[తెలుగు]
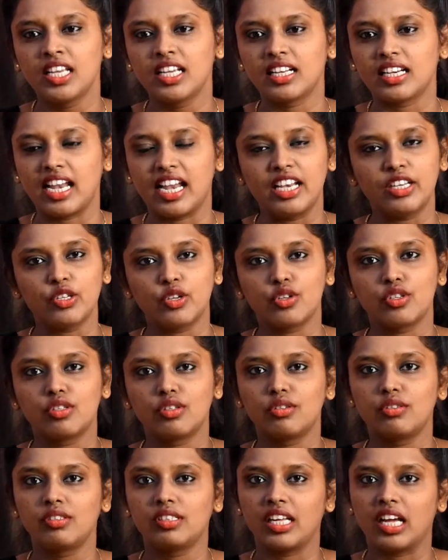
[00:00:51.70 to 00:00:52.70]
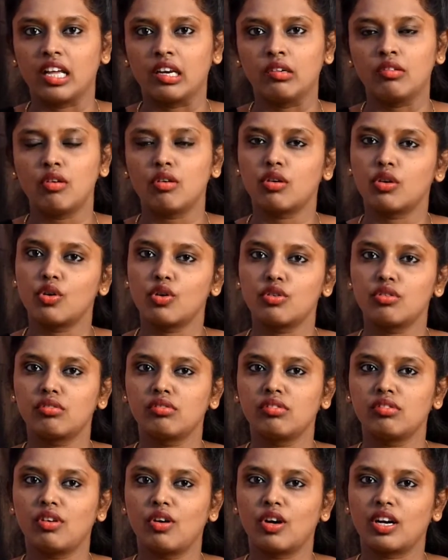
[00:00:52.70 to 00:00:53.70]
క్లయింట్స్ వస్తూ ఉంటారు ఒకరోజు
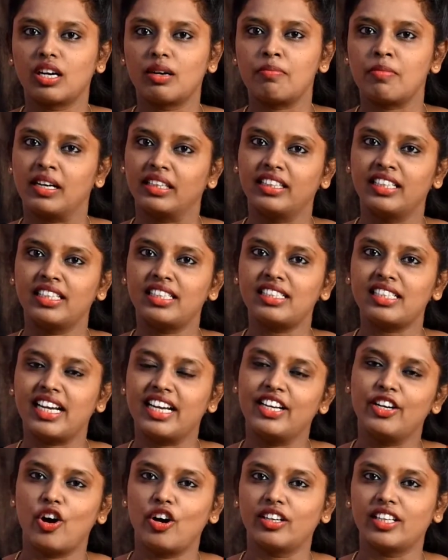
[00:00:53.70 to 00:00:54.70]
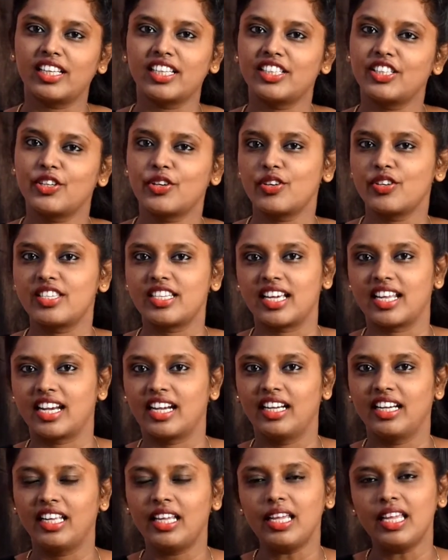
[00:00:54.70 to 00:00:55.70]
ఒక మదర్ అండ్ డాటర్ ఇద్దరు
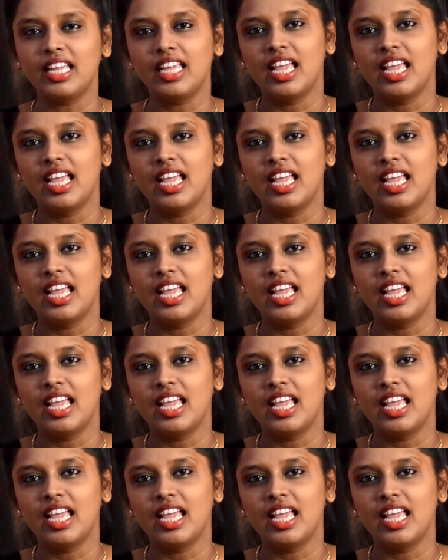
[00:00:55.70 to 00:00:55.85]
వచ్చారండి